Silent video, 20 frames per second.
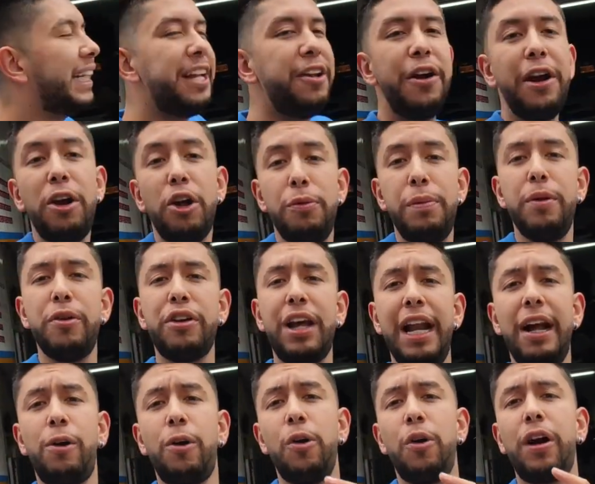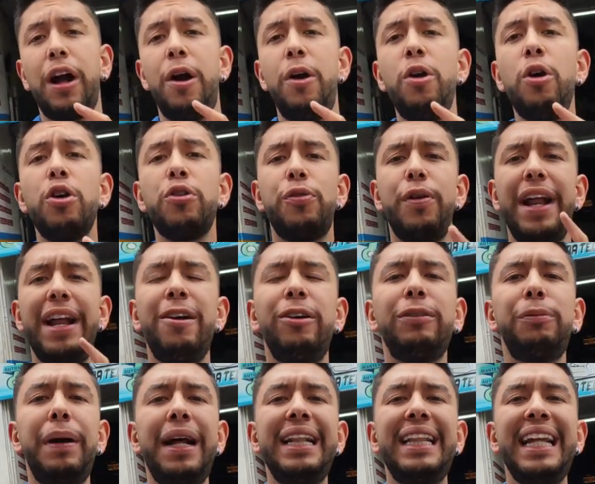Y señores, los mismos que le colocaron los
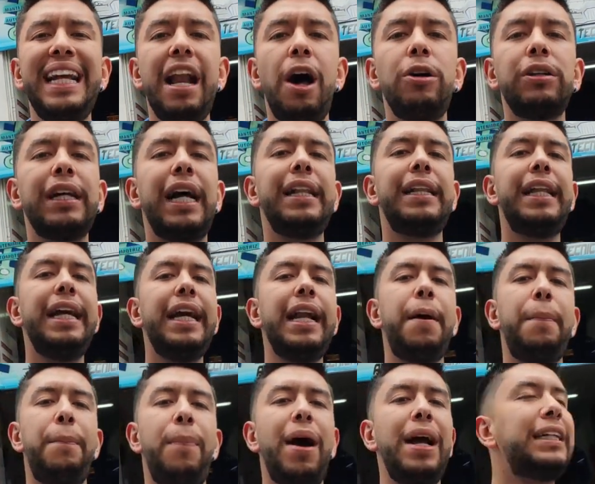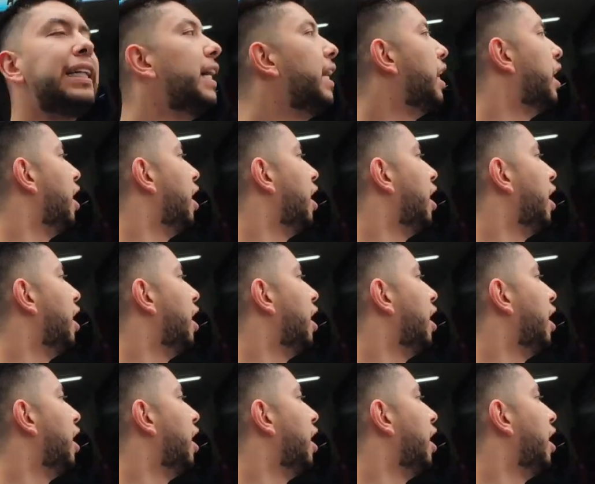frenos ventilados al tigre, pues